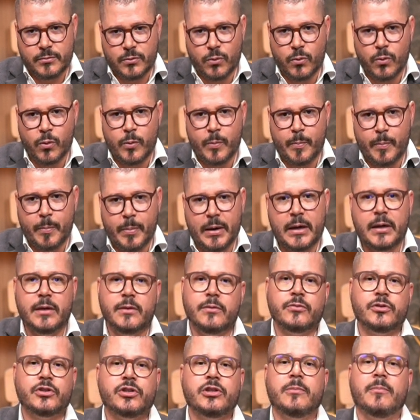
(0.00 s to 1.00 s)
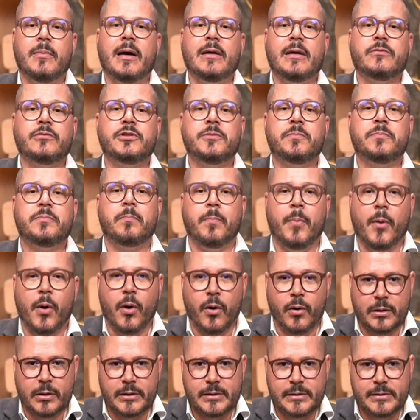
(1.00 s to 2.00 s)
urbano chamado de
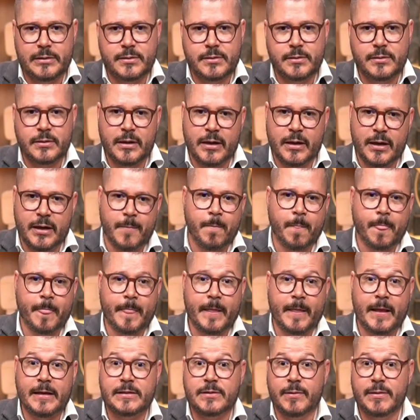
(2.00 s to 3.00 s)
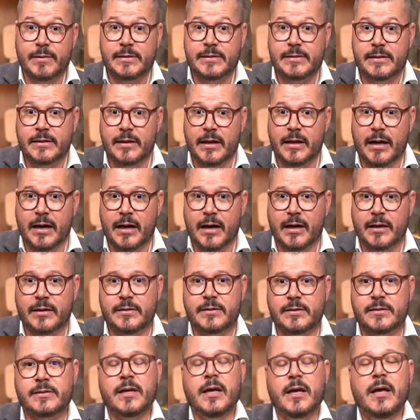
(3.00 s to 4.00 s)
polis, né? que são as
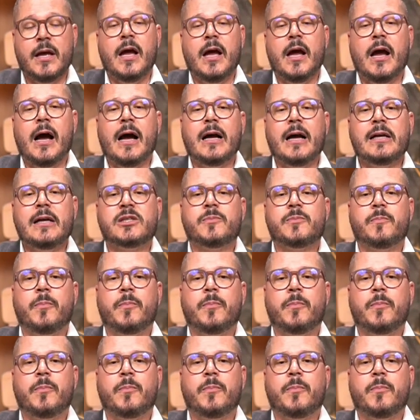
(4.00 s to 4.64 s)
cidades. As